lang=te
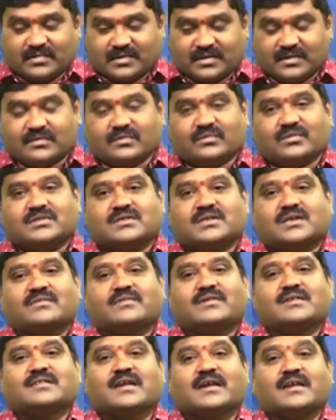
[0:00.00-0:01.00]

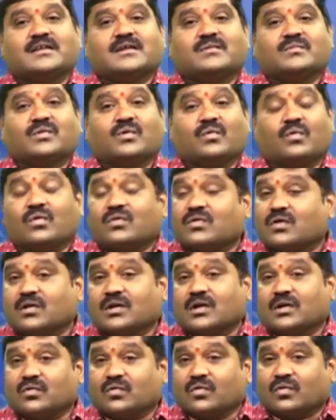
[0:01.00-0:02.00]
తీసుకొచ్చినటువంటి సైన్యంలో
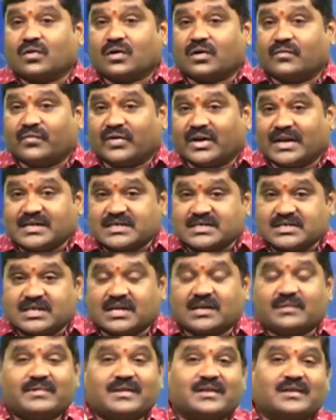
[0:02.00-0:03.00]
ఒక్కొక్కరు ఒక్కొక్క
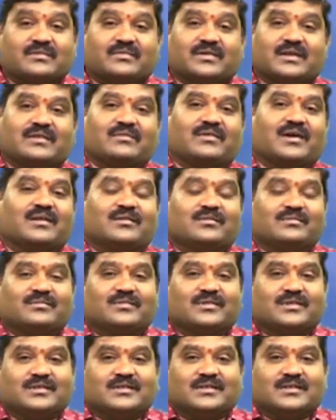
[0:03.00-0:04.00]
విలక్షణమైనటువంటి వాళ్ళు
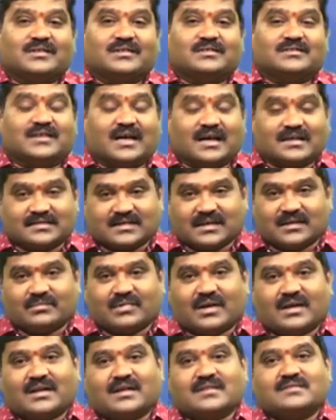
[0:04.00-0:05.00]
దాస్గన్
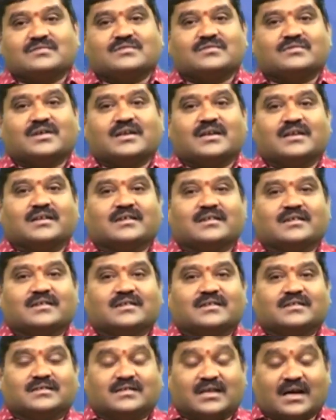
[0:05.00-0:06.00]
మహారాజుని చూడండి
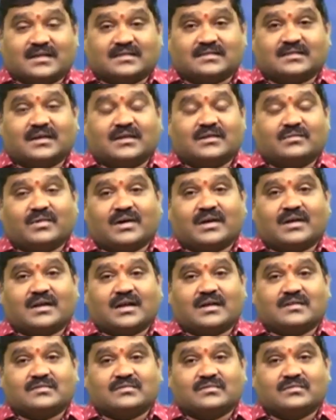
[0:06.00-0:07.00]
దాసుగన్
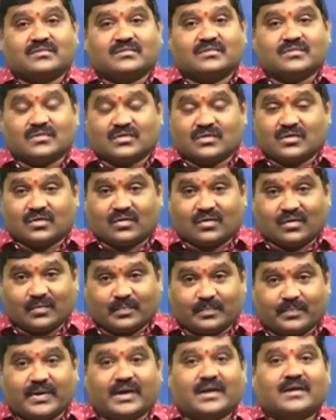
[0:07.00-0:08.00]
మహారాజు
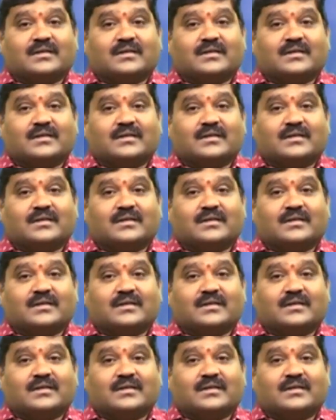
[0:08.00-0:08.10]
గొప్ప